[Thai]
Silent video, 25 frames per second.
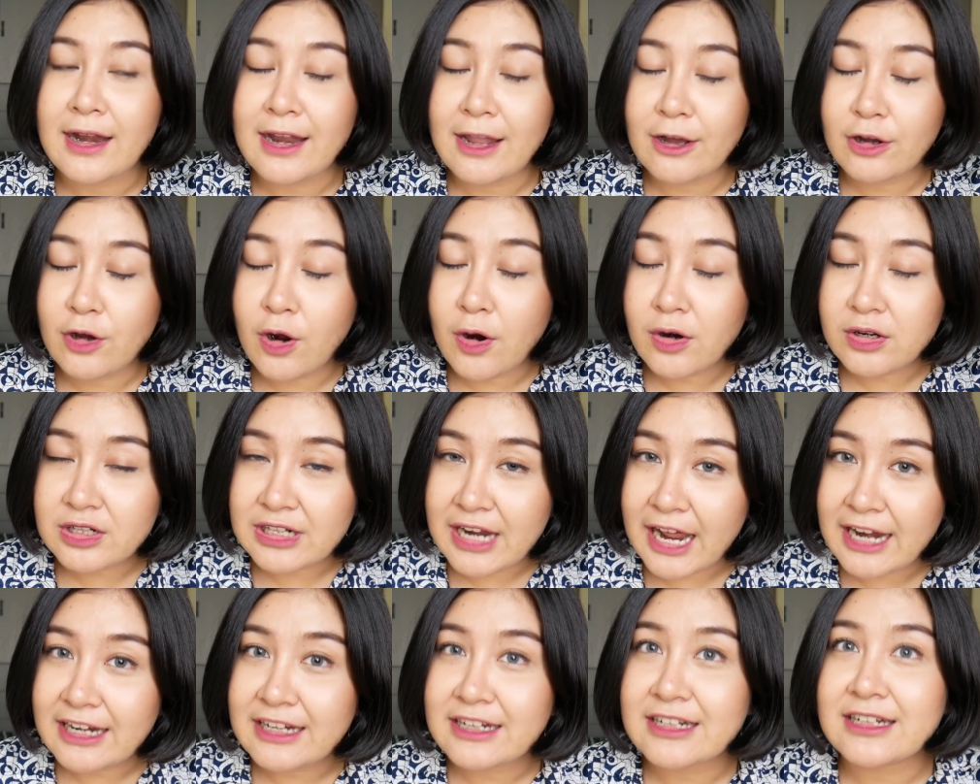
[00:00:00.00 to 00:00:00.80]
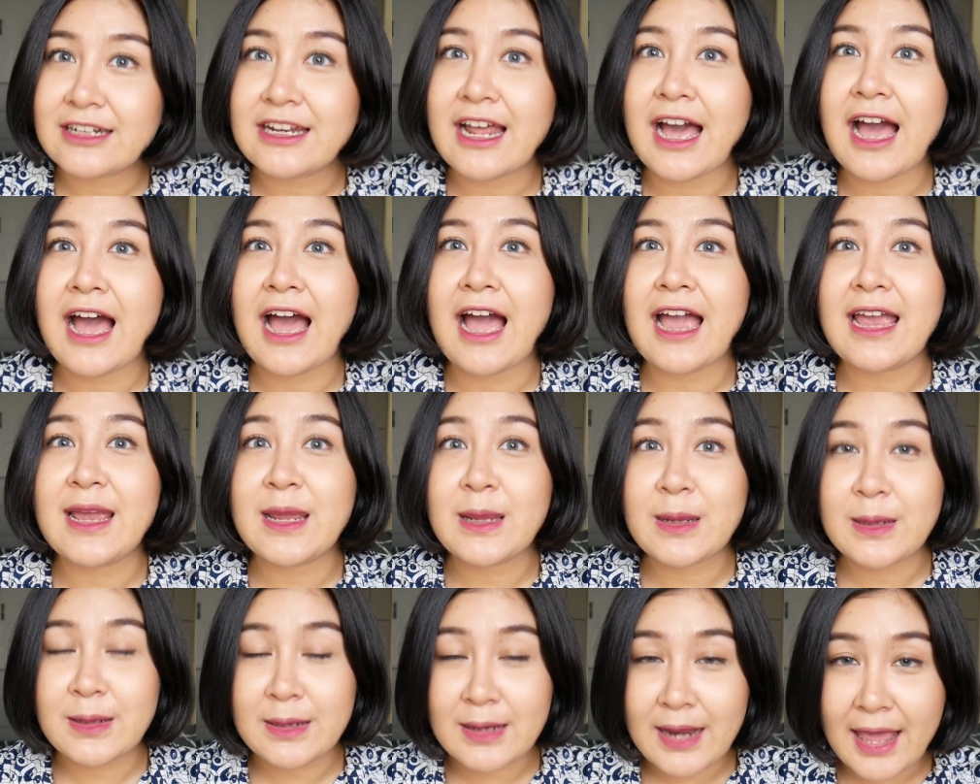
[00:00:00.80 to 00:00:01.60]
แล้วก็รัดได้
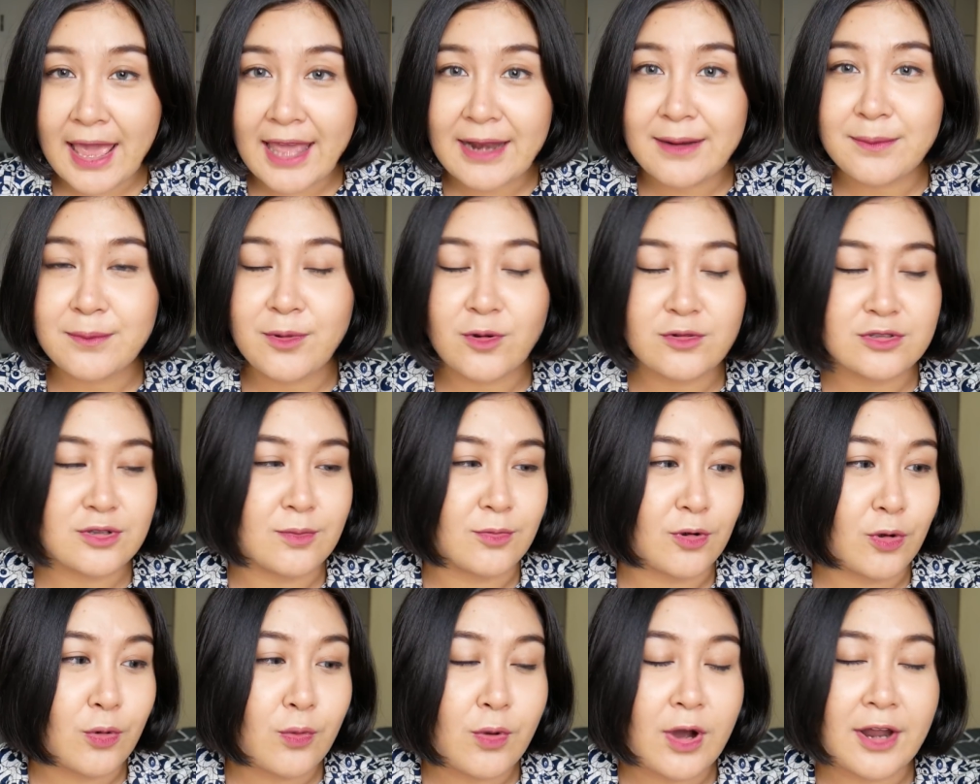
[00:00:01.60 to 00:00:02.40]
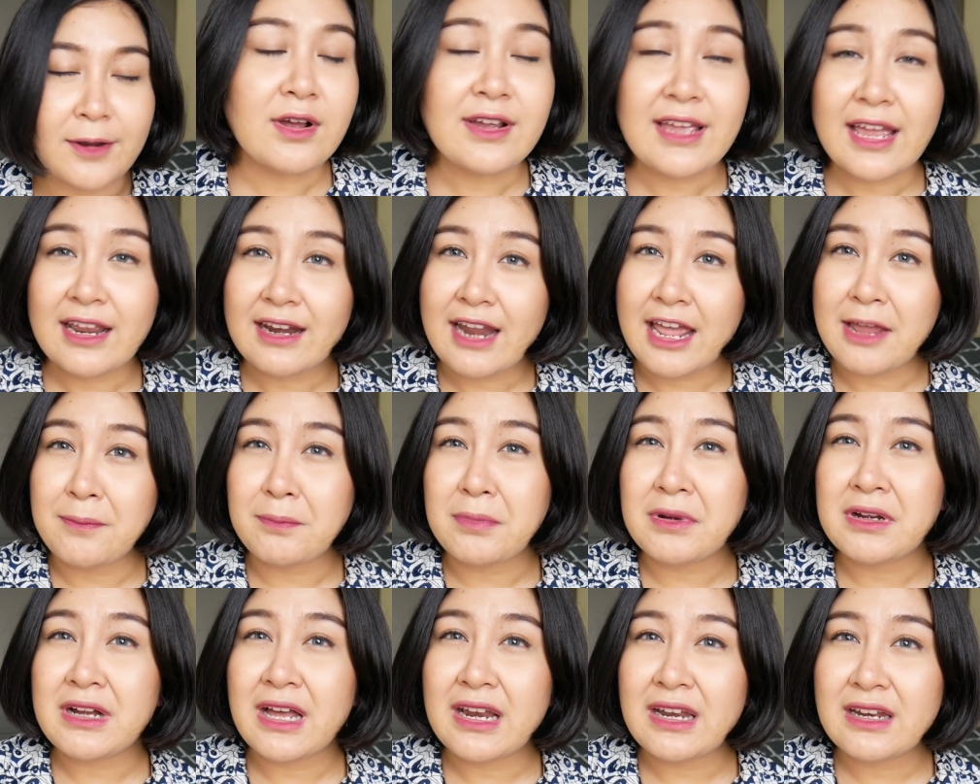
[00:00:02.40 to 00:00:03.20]
แน่นพอสมควรกางเกงใน
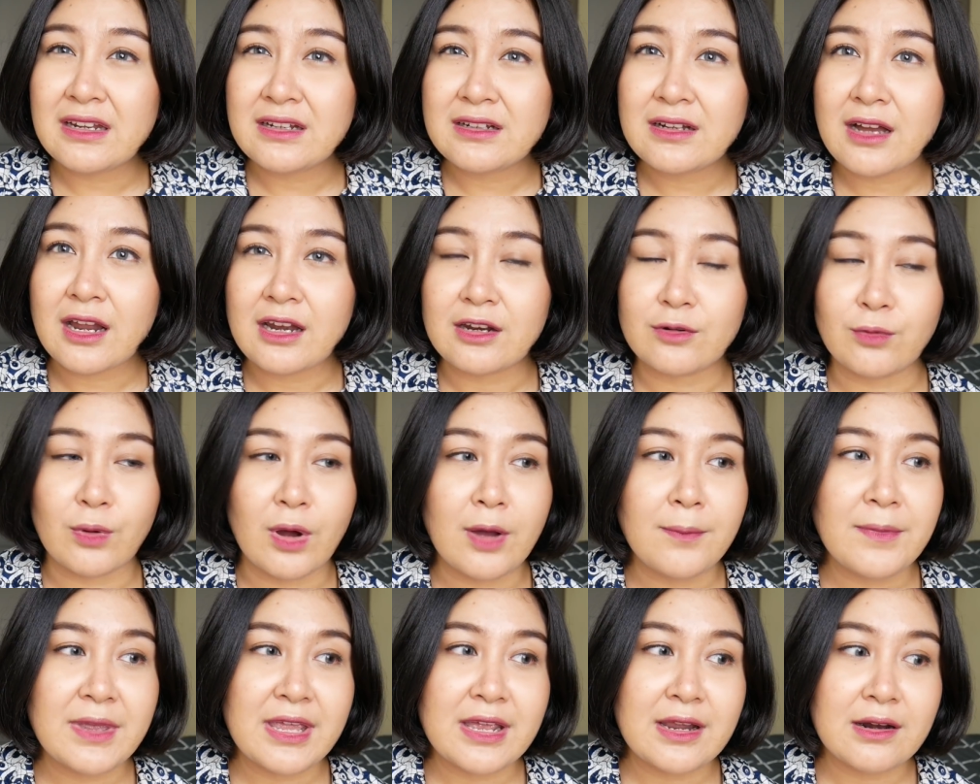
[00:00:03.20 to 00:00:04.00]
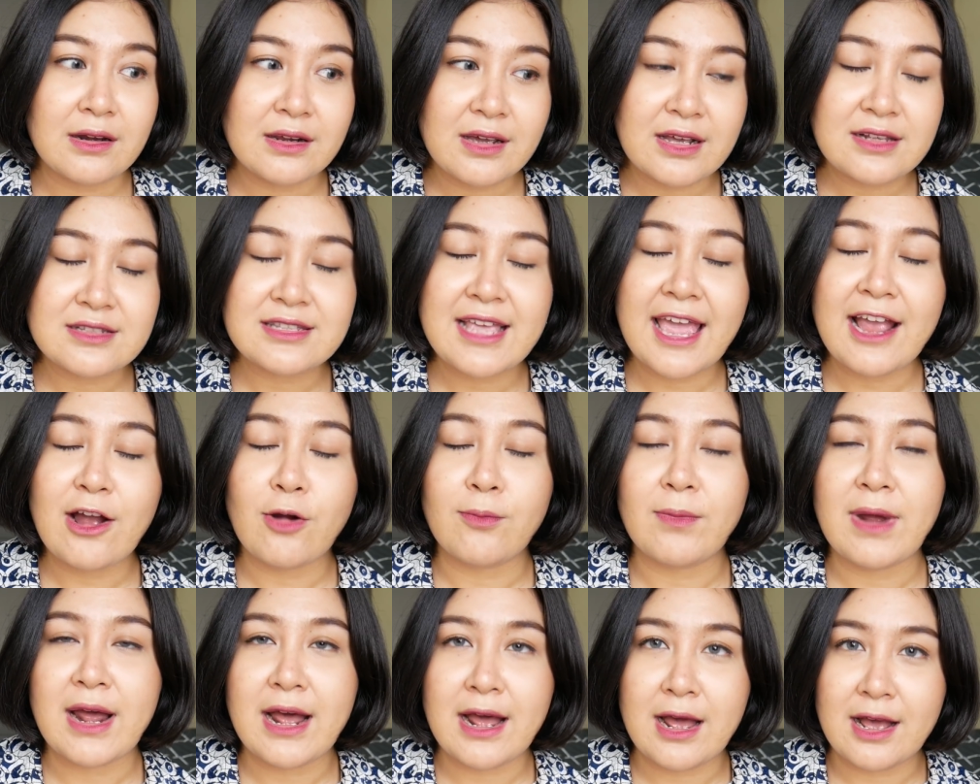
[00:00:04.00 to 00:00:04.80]
เปื้อนเลือดหรือว่ามีเลือดแทรก
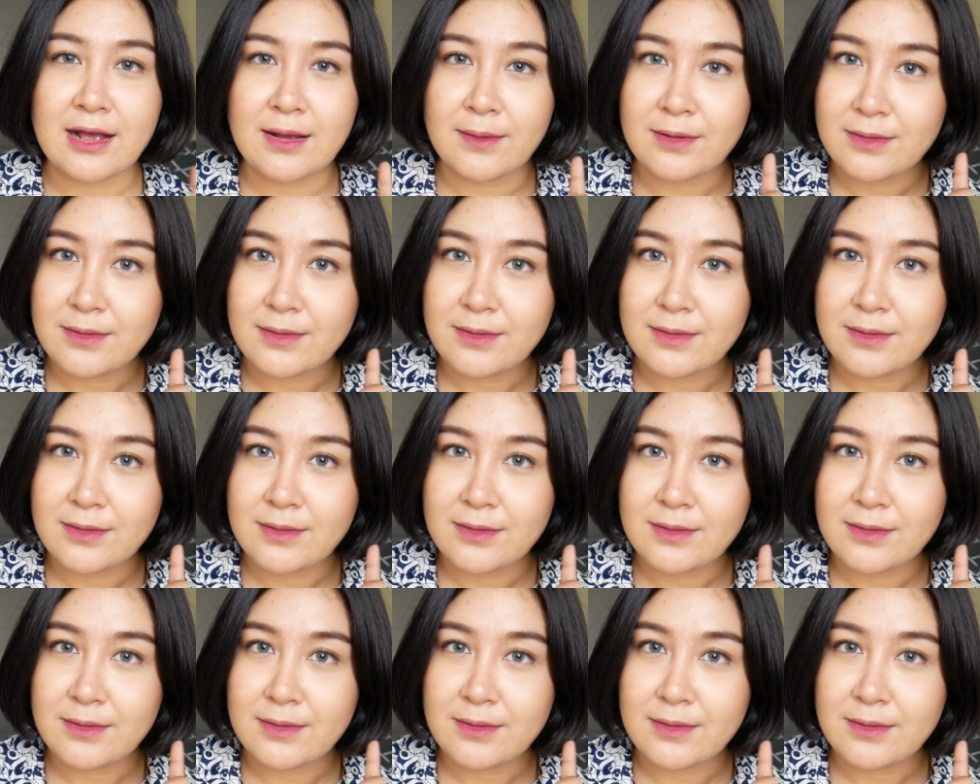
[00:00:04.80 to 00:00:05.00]
ออกมา